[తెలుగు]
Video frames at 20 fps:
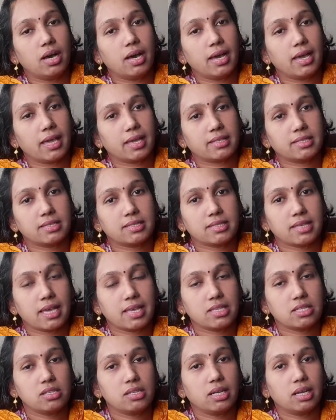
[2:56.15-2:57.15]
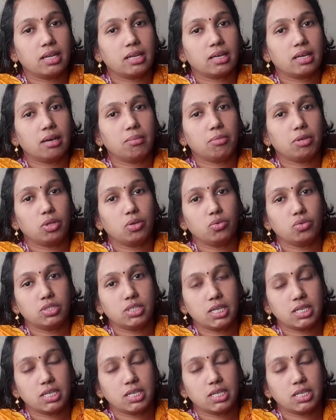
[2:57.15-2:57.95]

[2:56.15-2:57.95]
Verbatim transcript: ఆ ఎక్సర్సైజ్లు కనుక మీరు